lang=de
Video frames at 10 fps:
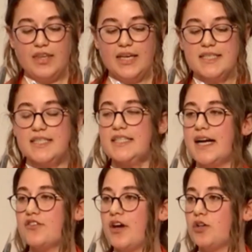Es ist
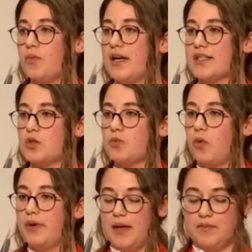also ein komplexes
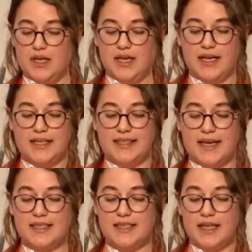Problem,
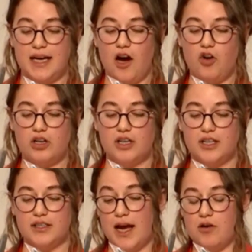das auch,
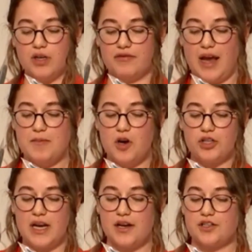äh, ja, oder wir haben auch
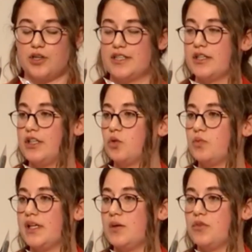klare Strategien,
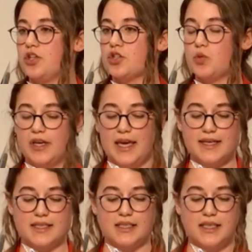um dem zu
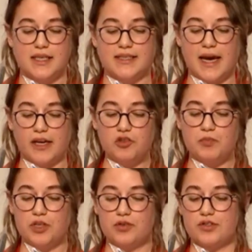begegnen.
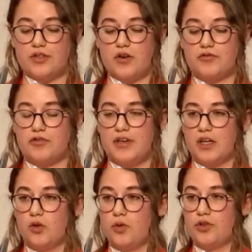Tarifbindungen sorgen für
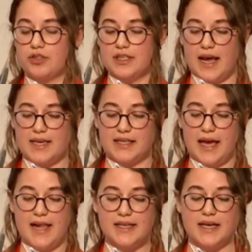faire Löhne und gleiche
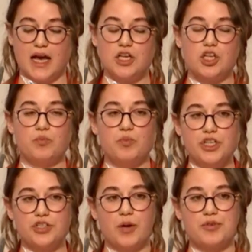Gehälter.
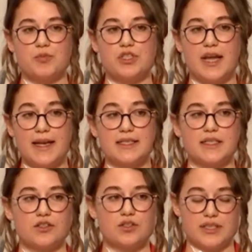Minijobs müssen
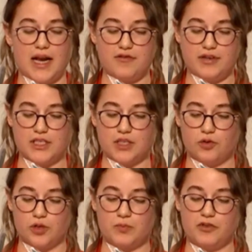endlich in
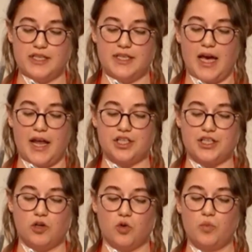sozialversicherungspflichtige
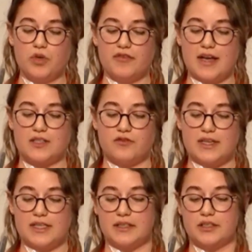Anstellungen umgewandelt
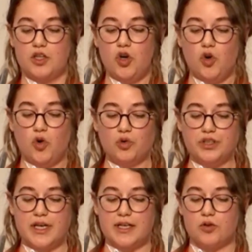werden.
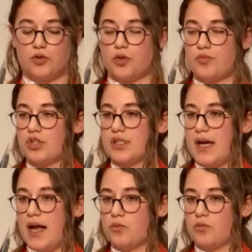Und die Entlohnung im
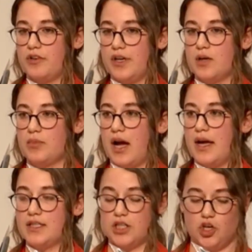Sozial- und
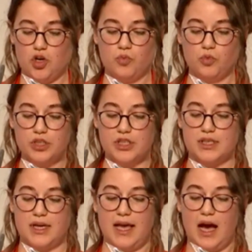Pflegebereich muss
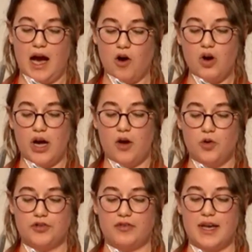auch
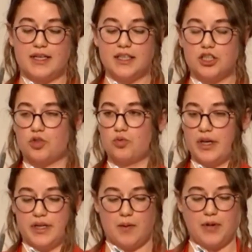erhöht werden, nicht nur
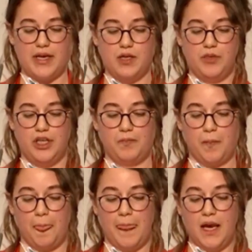in der Pandemie.
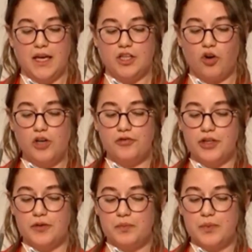Die Rolle
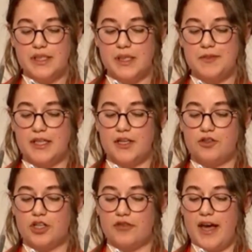von Betriebsräten
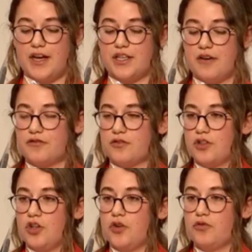und
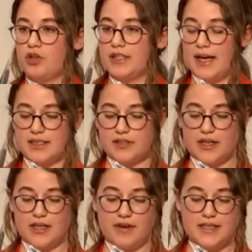Gewerkschaften wurden
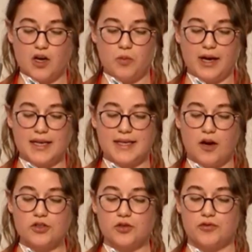dankenswerterweise auch bereits
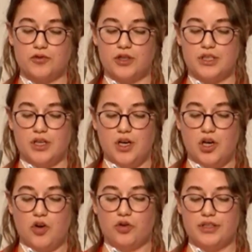ausgeführt.
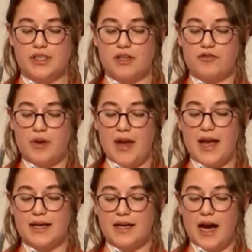Und wir
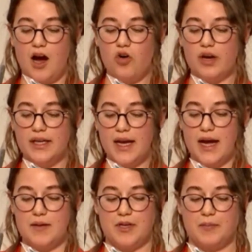merken auch
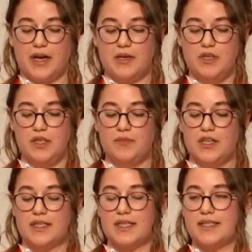innerhalb der Pandemie,
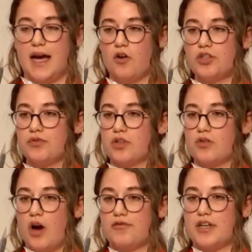dass die
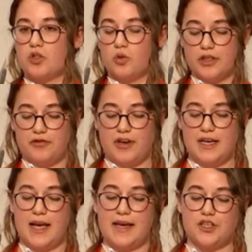Auswirkungen auf das Lohngefälle
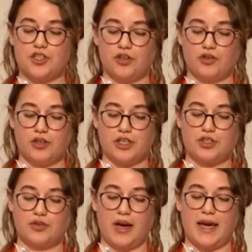ja jetzt schon deutlich
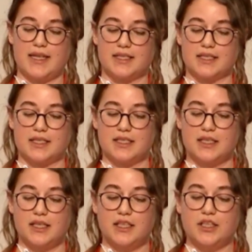zu erkennen sind.
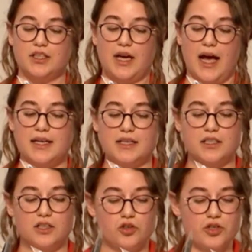Eine
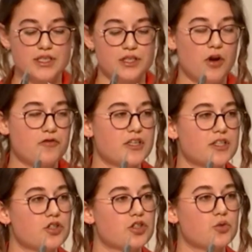kürzlich
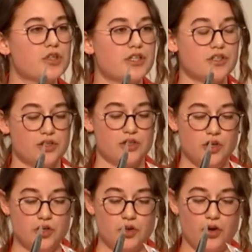veröffentlichte Studie des
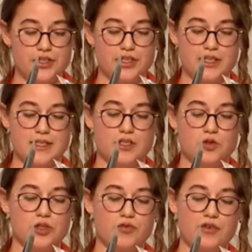Deutschen
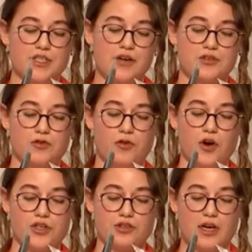Instituts für
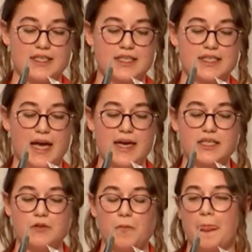Wirtschaftsforschung hat
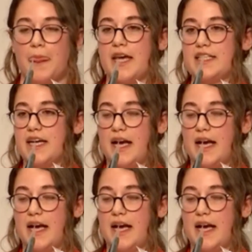gezeigt, dass der